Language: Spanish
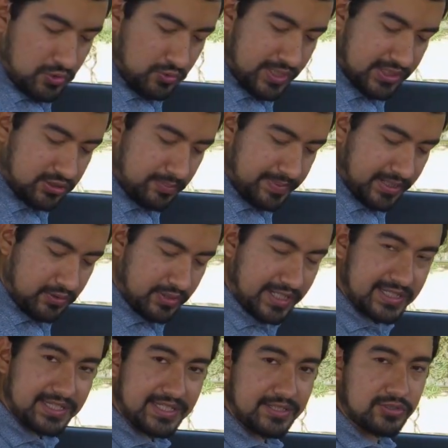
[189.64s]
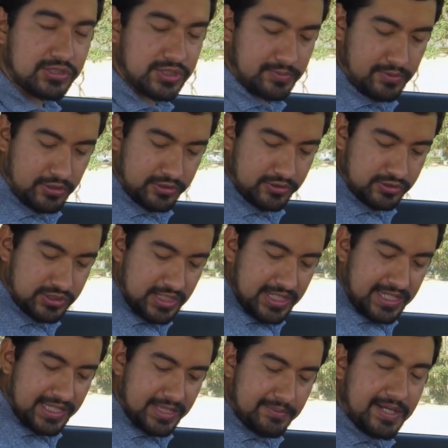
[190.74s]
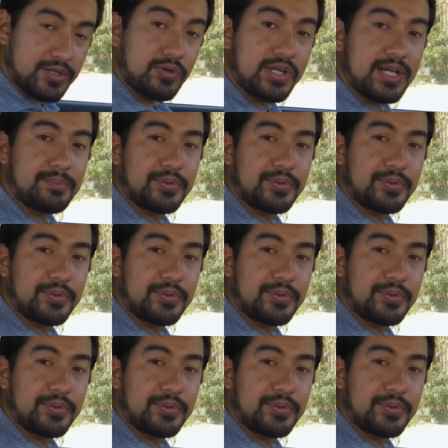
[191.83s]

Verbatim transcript: una toma de corriente de 12 voltios y debajo del